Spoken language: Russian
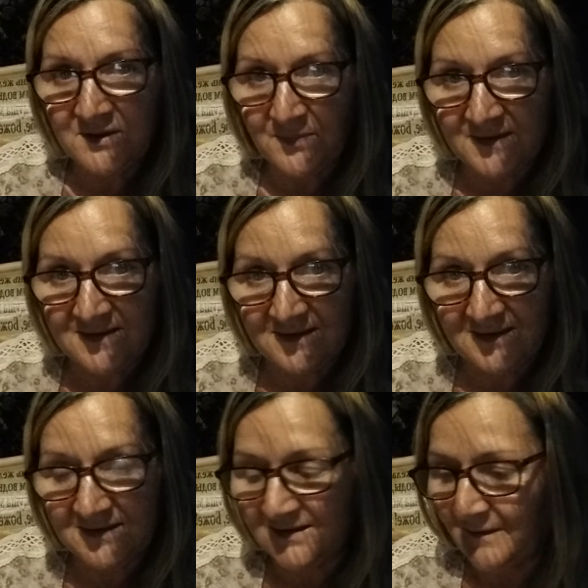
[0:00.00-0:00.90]
не
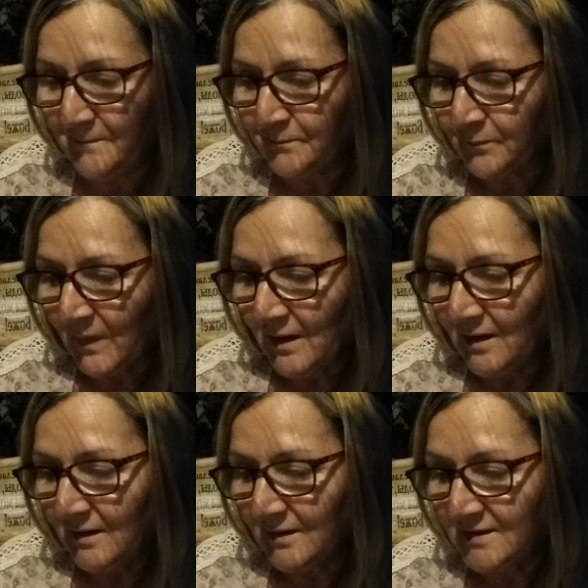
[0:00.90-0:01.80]
простится –
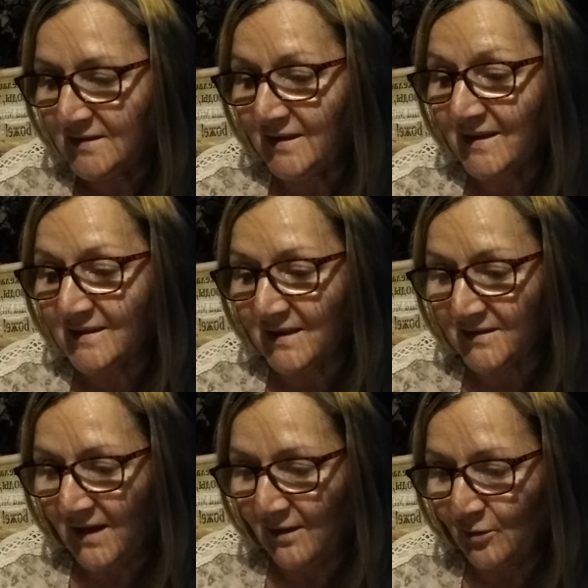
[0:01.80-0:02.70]
Сие
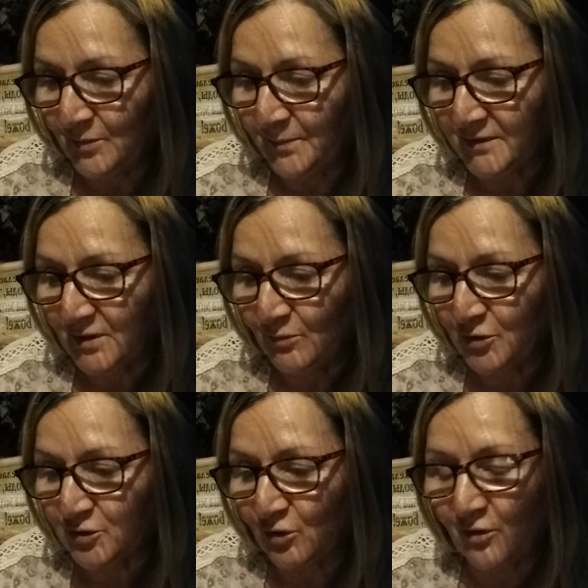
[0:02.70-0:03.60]
сказал он,
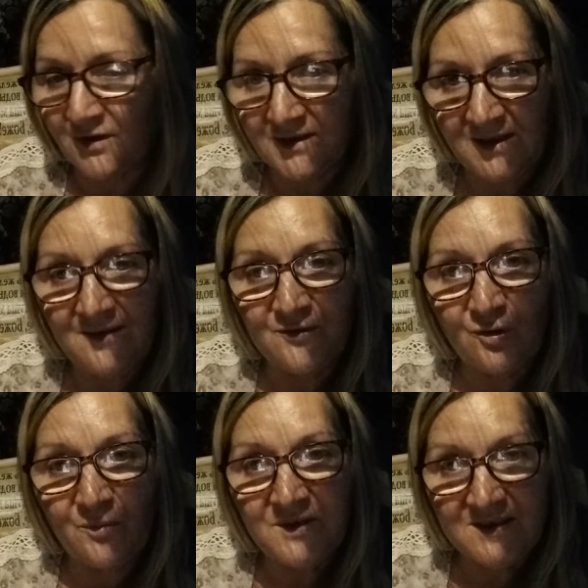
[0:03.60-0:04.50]
потому что говорили в
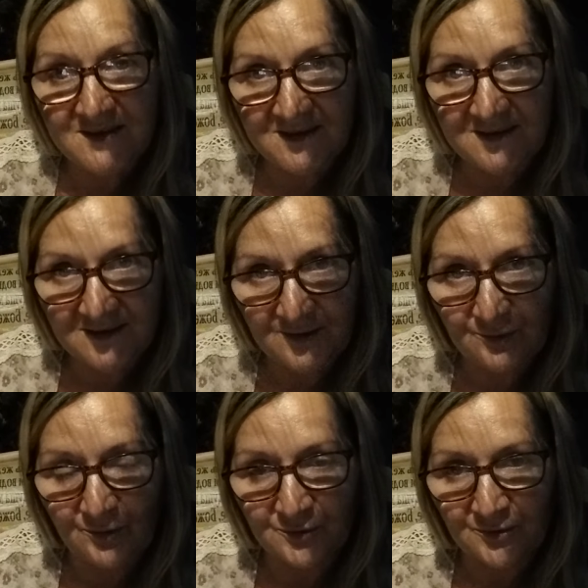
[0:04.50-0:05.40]
нем нечистый
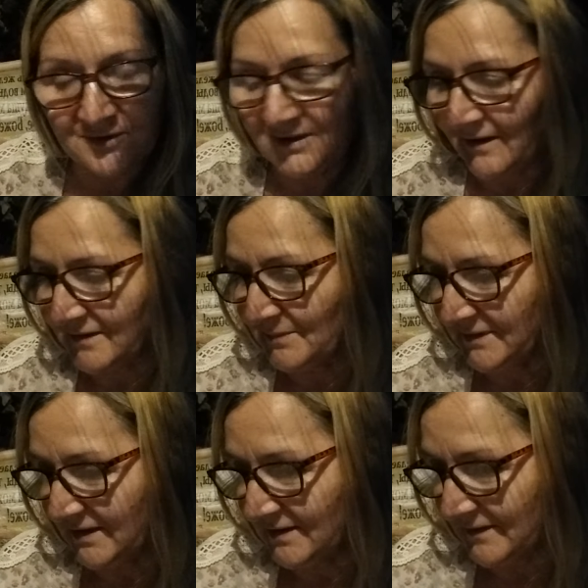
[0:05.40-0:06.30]
дух, друзья.
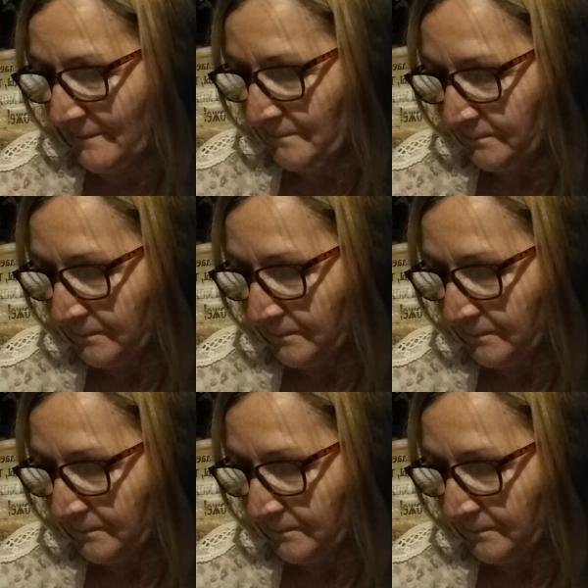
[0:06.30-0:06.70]
Смотрите.